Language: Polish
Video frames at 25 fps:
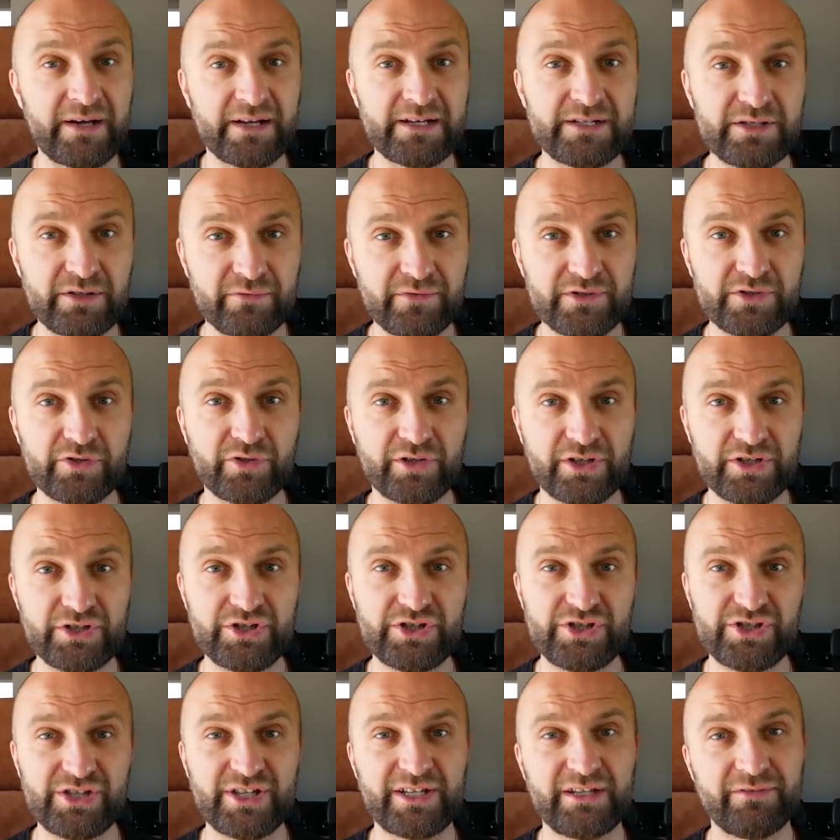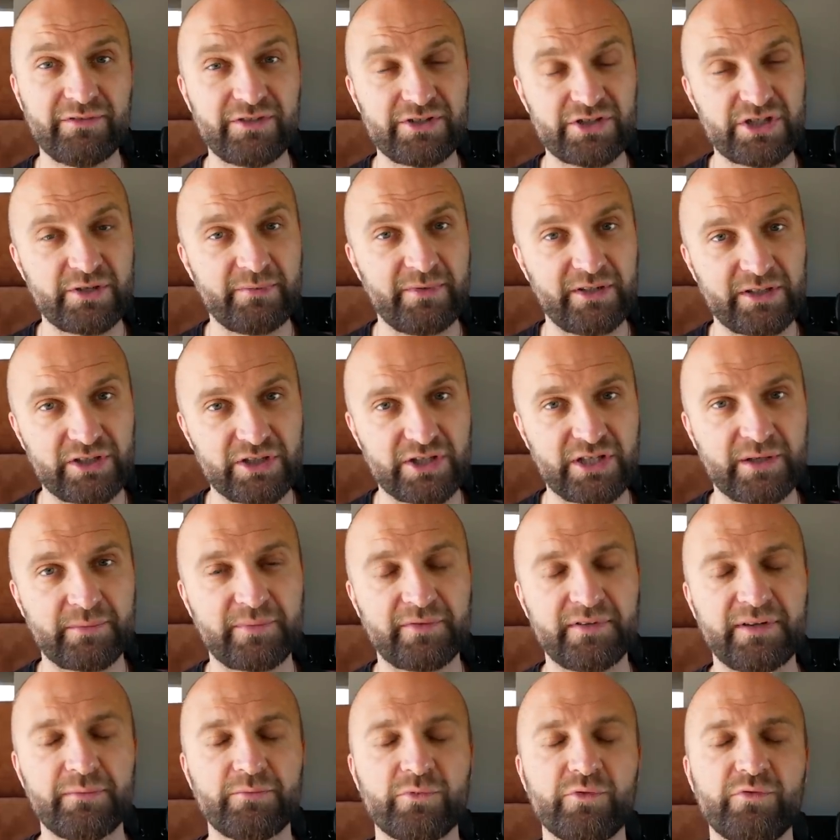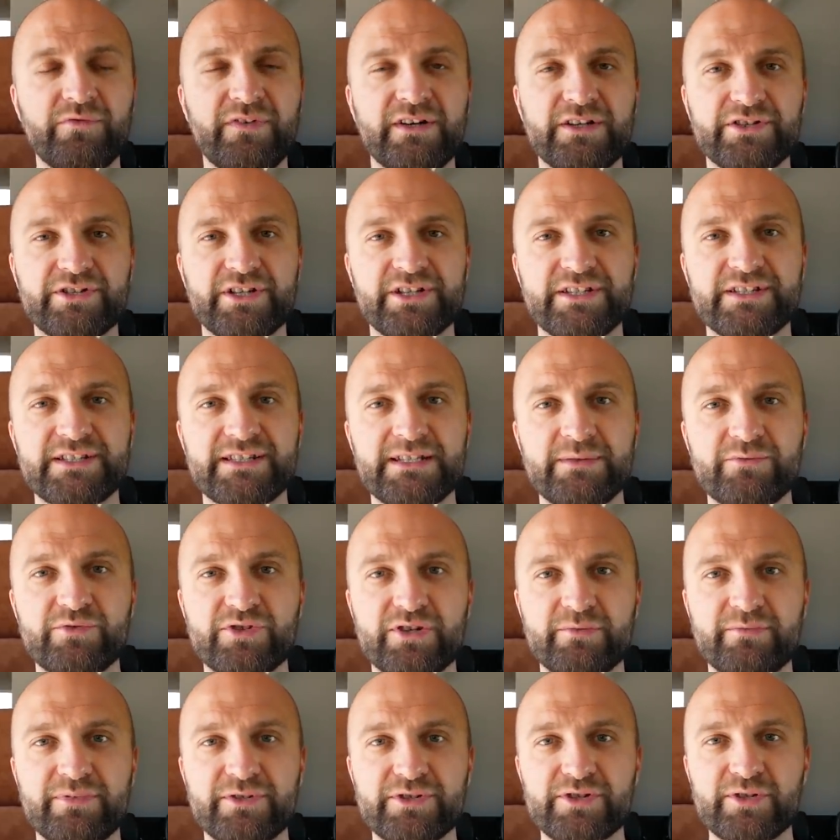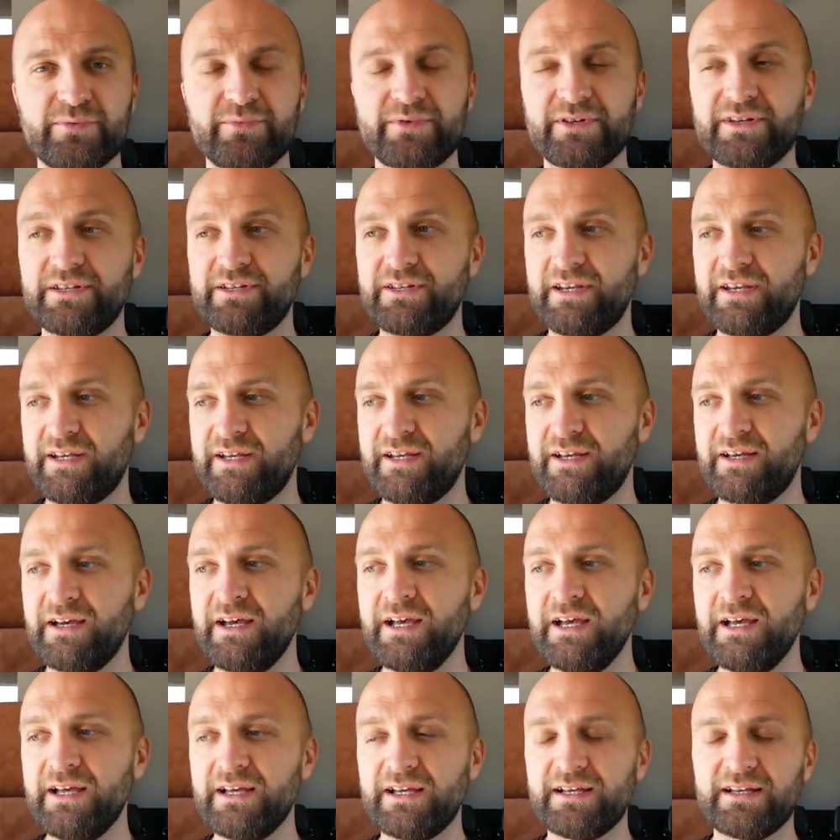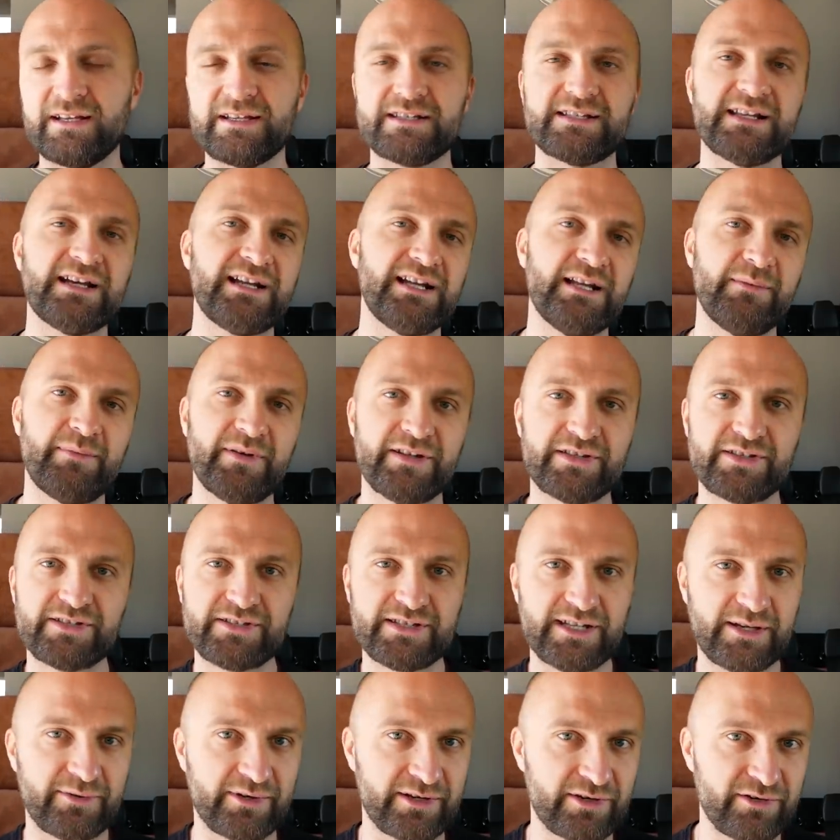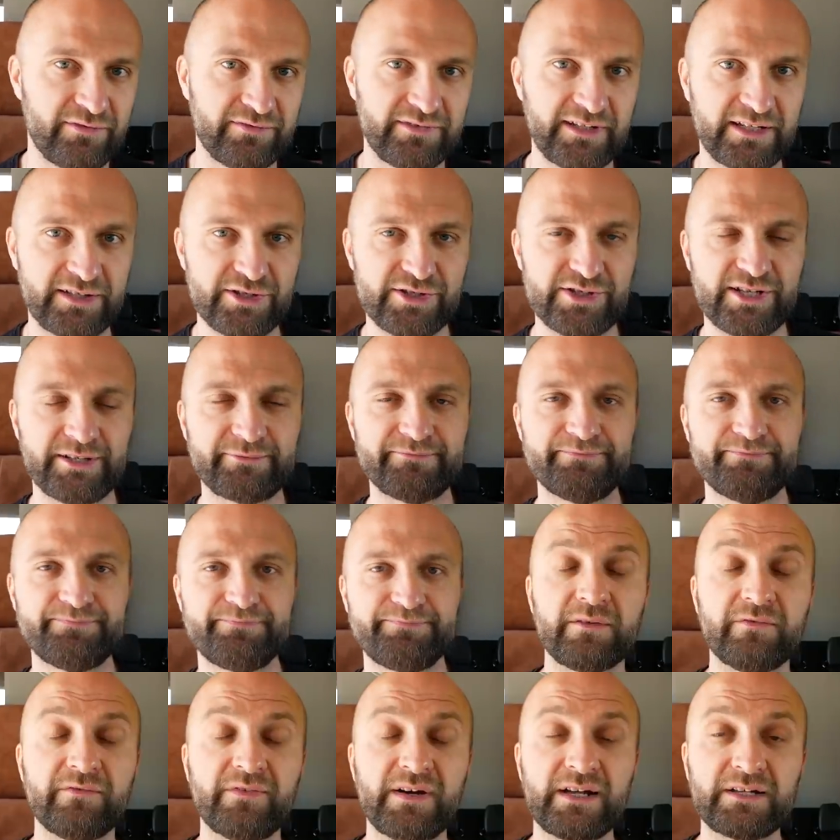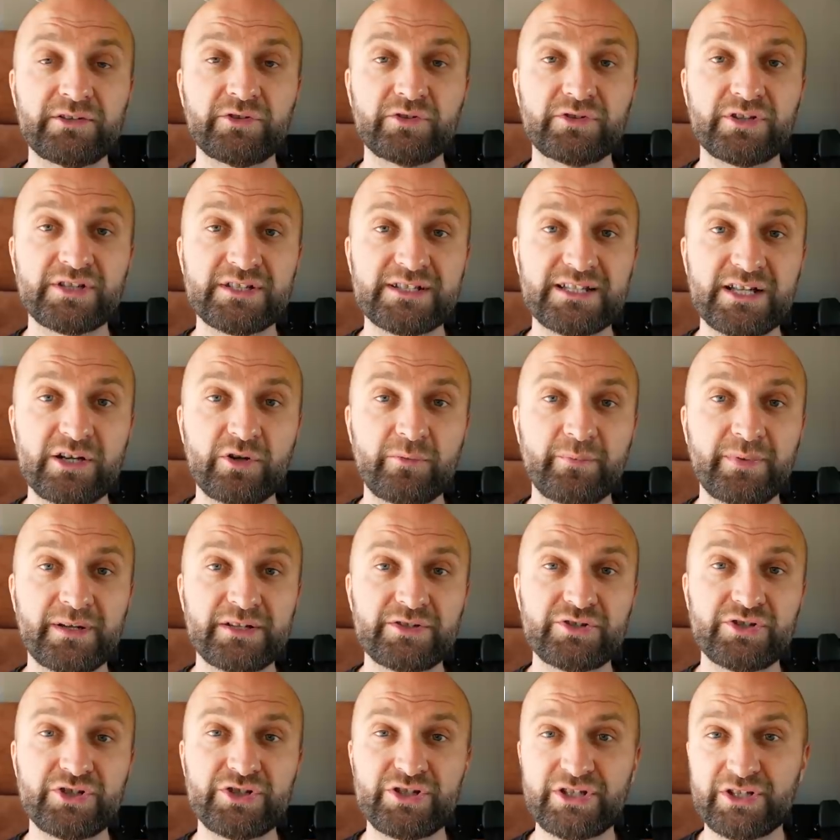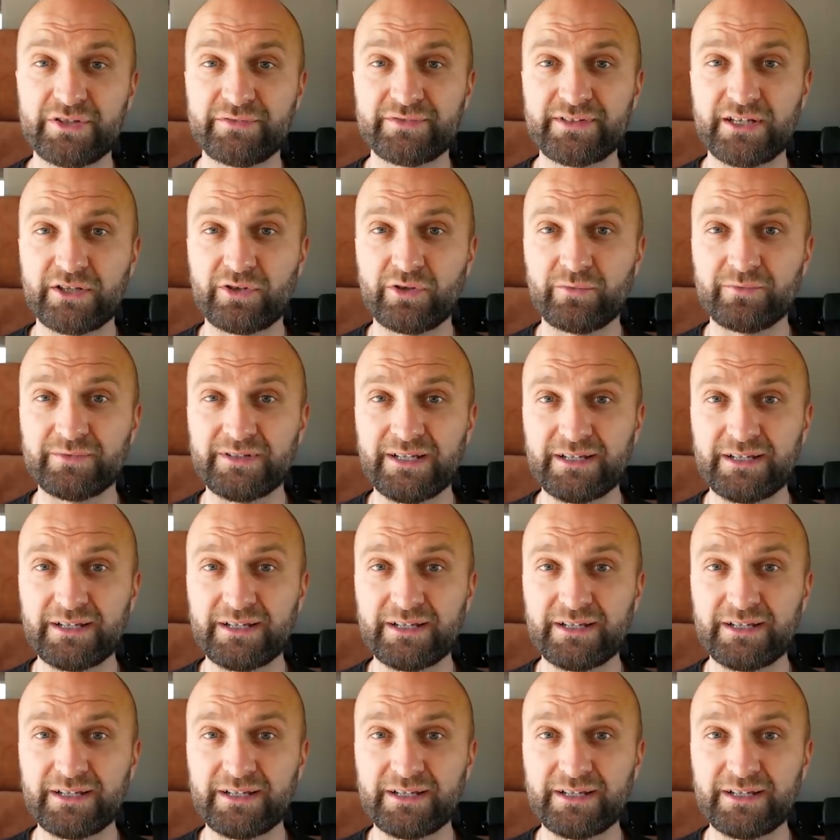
bardzo wysokie ciśnienie, więc trzeba też, jak powiem, uważać z tym, żeby sobie nie zachlapać całego wnętrza. I warto też zaopatrzyć się w taką